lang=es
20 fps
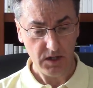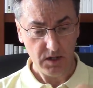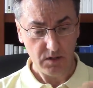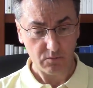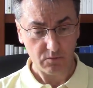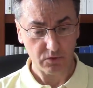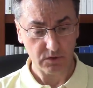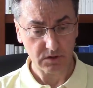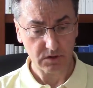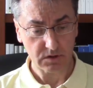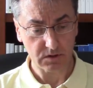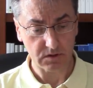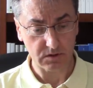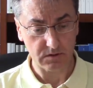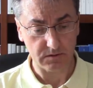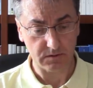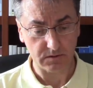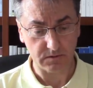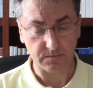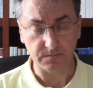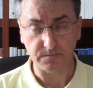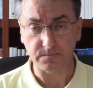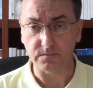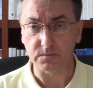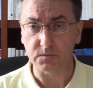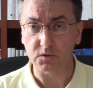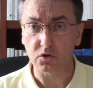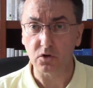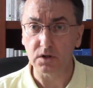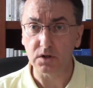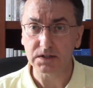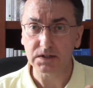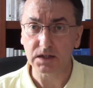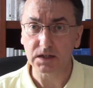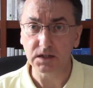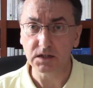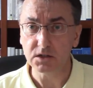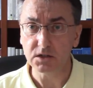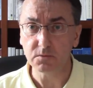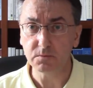pues em, son las que
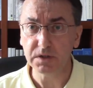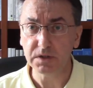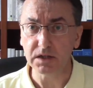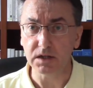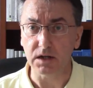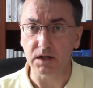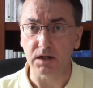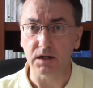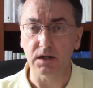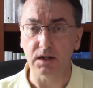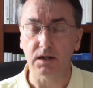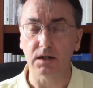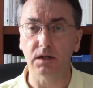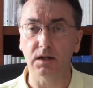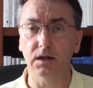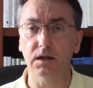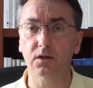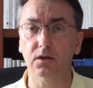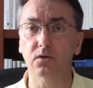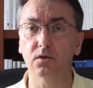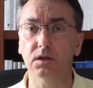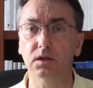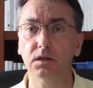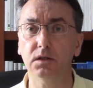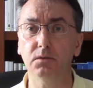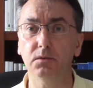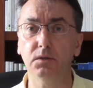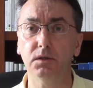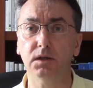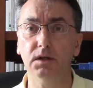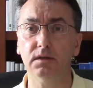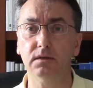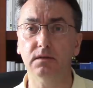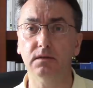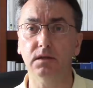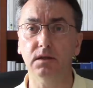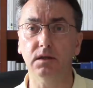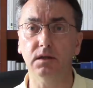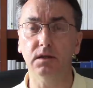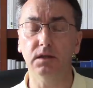inspiran la, colectividad
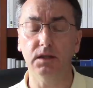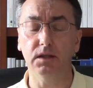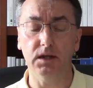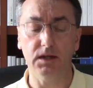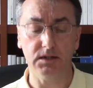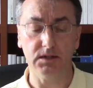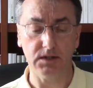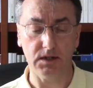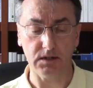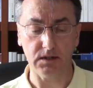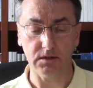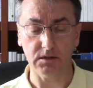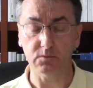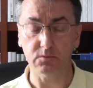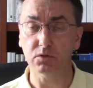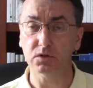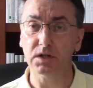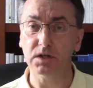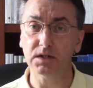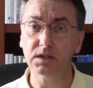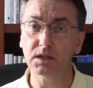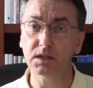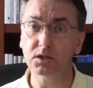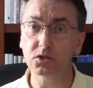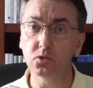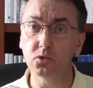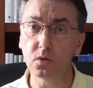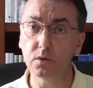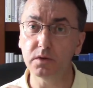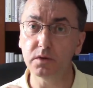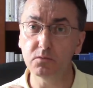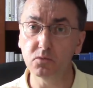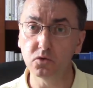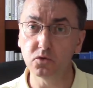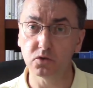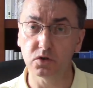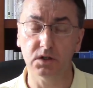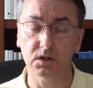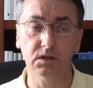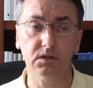de, las artes. Pues a estas nueve
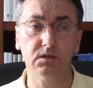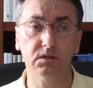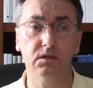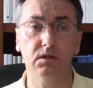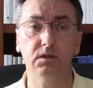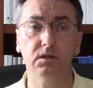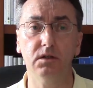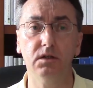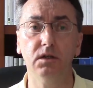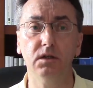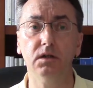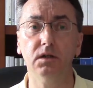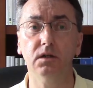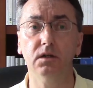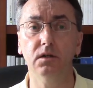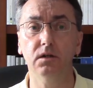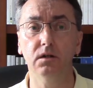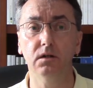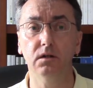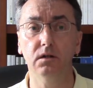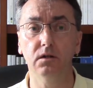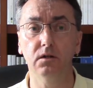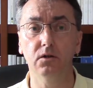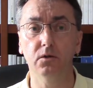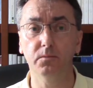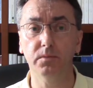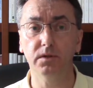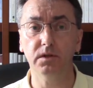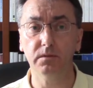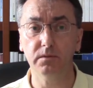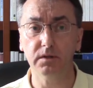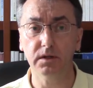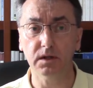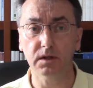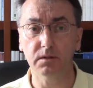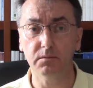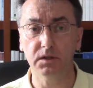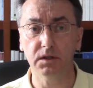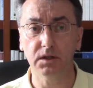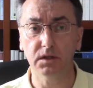musas se dirige Lope de
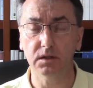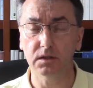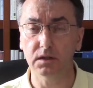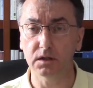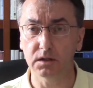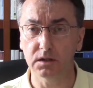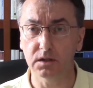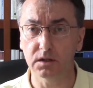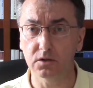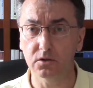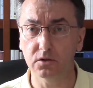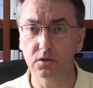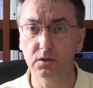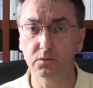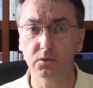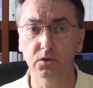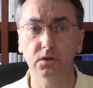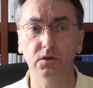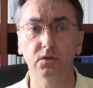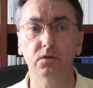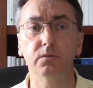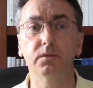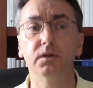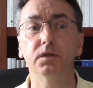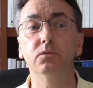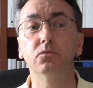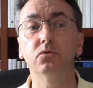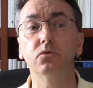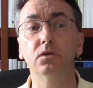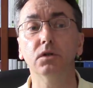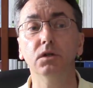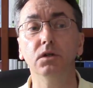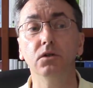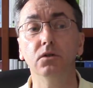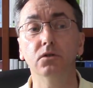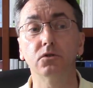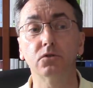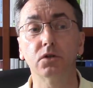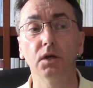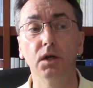Vega mediante el heterónimo de Tomé de
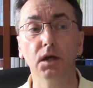Burguillos